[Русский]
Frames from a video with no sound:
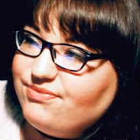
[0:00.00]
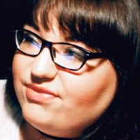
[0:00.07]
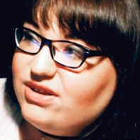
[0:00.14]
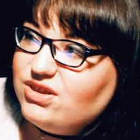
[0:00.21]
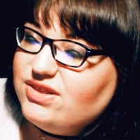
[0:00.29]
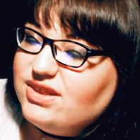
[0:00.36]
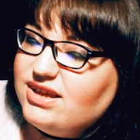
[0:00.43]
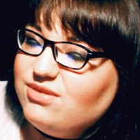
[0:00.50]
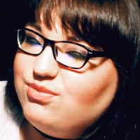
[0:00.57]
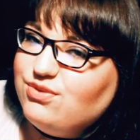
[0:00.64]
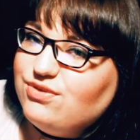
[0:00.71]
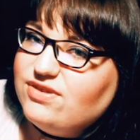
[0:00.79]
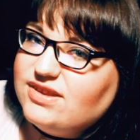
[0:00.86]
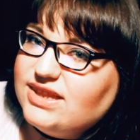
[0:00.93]
а так
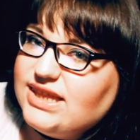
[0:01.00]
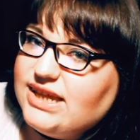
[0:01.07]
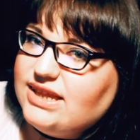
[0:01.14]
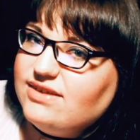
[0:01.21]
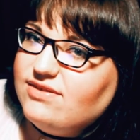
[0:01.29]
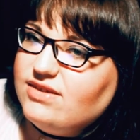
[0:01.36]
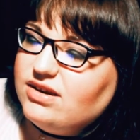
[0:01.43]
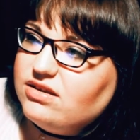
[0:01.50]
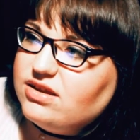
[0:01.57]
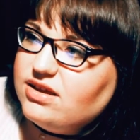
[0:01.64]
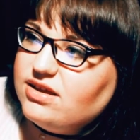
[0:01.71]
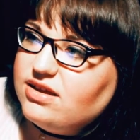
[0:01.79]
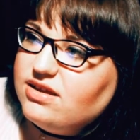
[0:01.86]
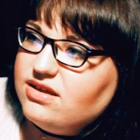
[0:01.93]
будет всегда,
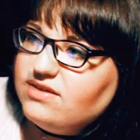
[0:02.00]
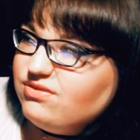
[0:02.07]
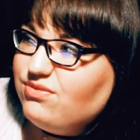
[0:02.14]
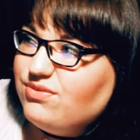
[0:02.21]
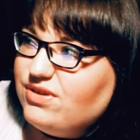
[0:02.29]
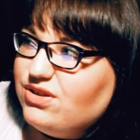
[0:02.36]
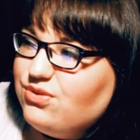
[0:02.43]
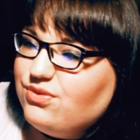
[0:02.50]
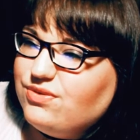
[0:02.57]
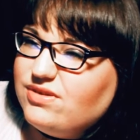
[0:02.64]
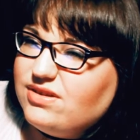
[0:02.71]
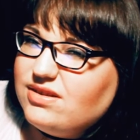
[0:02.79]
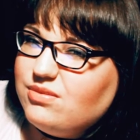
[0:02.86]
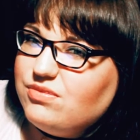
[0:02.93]
наверное. И этого
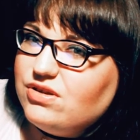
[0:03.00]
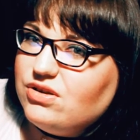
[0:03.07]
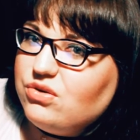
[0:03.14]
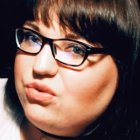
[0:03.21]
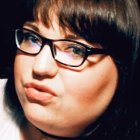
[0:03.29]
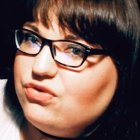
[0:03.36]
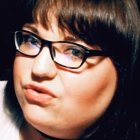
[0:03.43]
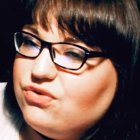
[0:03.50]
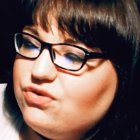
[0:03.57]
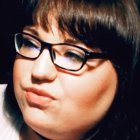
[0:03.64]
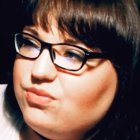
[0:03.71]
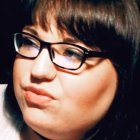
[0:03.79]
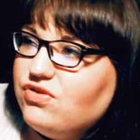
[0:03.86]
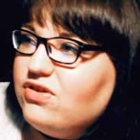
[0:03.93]
на самом деле
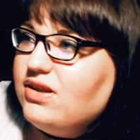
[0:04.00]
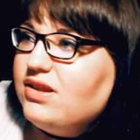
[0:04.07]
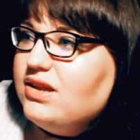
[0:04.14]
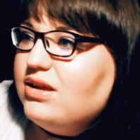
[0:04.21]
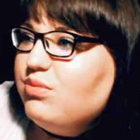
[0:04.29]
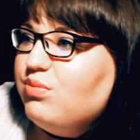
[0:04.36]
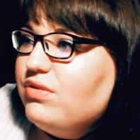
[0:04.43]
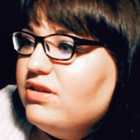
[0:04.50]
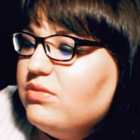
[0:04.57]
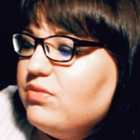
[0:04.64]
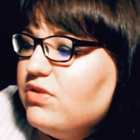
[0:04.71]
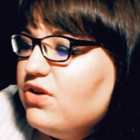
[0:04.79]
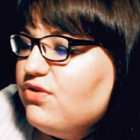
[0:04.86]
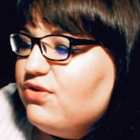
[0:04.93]
очень-очень печально, и
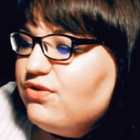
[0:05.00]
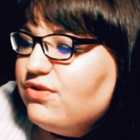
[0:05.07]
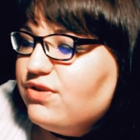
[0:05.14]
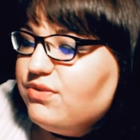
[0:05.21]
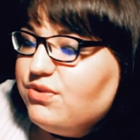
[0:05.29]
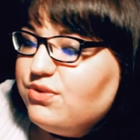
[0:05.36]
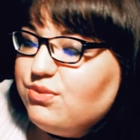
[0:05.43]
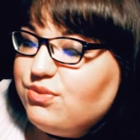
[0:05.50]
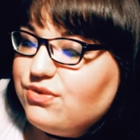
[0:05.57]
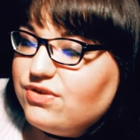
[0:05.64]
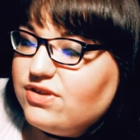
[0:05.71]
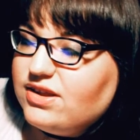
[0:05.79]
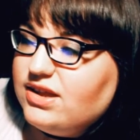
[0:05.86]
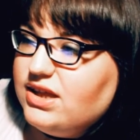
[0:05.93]
поэтому я еще раз говорю,
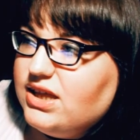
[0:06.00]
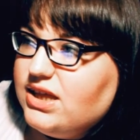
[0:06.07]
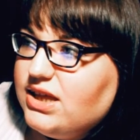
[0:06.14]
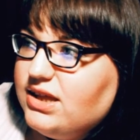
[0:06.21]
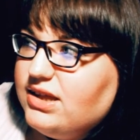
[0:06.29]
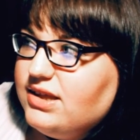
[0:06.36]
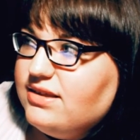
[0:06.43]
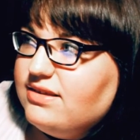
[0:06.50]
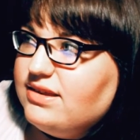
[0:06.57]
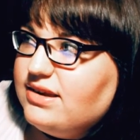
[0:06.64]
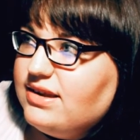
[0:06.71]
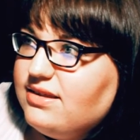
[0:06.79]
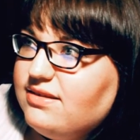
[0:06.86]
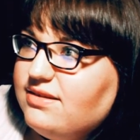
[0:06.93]
просто
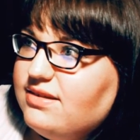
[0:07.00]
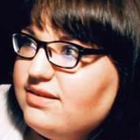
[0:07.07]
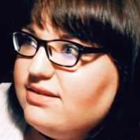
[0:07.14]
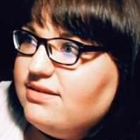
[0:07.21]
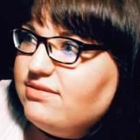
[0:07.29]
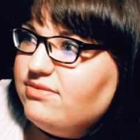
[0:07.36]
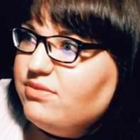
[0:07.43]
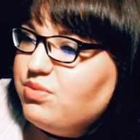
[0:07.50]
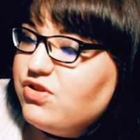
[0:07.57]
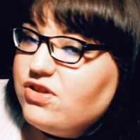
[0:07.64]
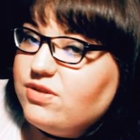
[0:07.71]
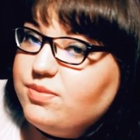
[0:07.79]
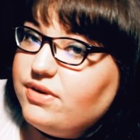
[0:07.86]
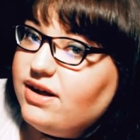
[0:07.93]
старайтесь вообще
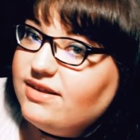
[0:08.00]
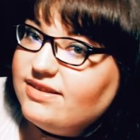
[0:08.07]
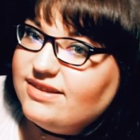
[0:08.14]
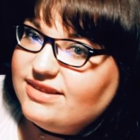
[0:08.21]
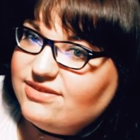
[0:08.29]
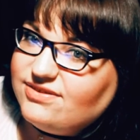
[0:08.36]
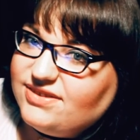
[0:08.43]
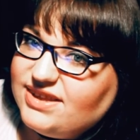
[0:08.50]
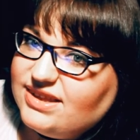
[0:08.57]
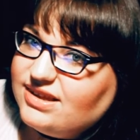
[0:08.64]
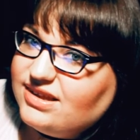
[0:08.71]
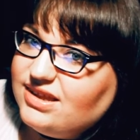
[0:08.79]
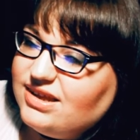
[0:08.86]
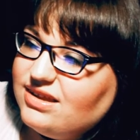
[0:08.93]
избегать этого и
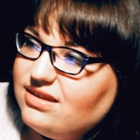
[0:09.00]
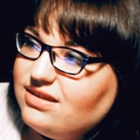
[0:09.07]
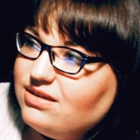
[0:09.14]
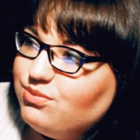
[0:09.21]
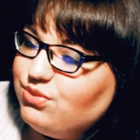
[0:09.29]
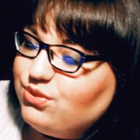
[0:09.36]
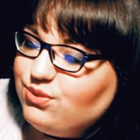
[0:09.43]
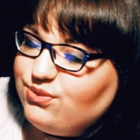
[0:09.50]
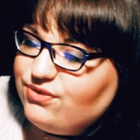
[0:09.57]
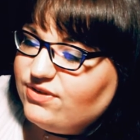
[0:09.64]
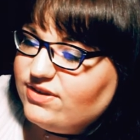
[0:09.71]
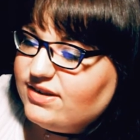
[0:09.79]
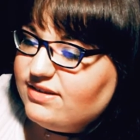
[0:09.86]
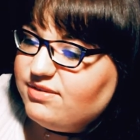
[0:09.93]
никогда не
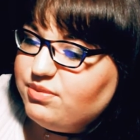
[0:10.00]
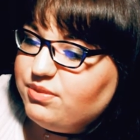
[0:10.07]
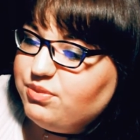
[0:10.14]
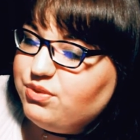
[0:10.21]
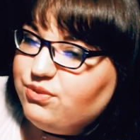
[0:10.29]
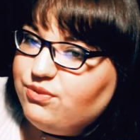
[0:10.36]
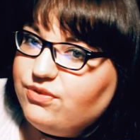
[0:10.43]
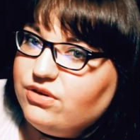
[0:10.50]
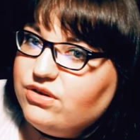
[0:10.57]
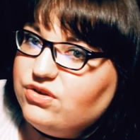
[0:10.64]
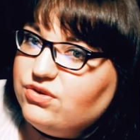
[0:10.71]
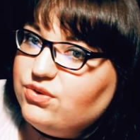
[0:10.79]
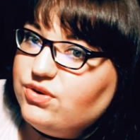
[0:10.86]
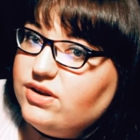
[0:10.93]
пробовать, а если попробовали,
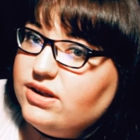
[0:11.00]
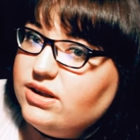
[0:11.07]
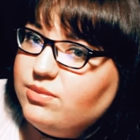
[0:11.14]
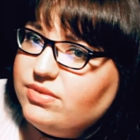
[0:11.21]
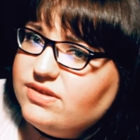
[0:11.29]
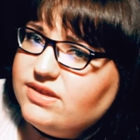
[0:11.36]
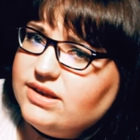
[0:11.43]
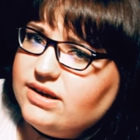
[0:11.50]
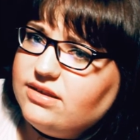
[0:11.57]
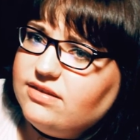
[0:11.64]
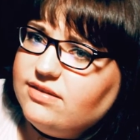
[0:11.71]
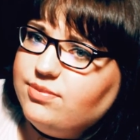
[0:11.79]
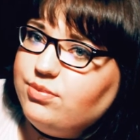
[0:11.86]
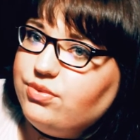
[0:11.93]
то
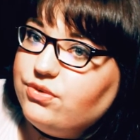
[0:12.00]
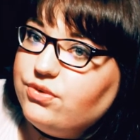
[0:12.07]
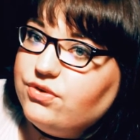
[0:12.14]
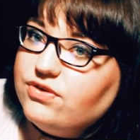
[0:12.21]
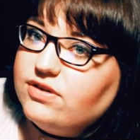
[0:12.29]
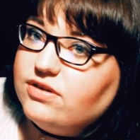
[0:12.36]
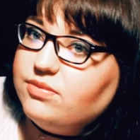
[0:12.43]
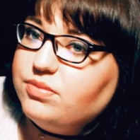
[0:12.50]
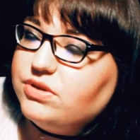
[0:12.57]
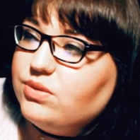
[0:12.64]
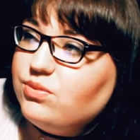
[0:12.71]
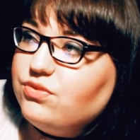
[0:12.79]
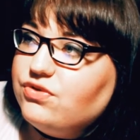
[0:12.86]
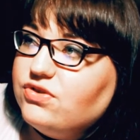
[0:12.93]
постарайтесь бросить,
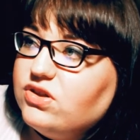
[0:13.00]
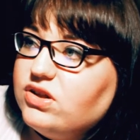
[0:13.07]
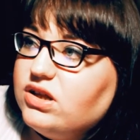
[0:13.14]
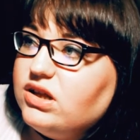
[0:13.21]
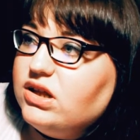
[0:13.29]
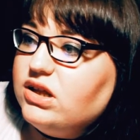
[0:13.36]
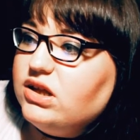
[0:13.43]
потому что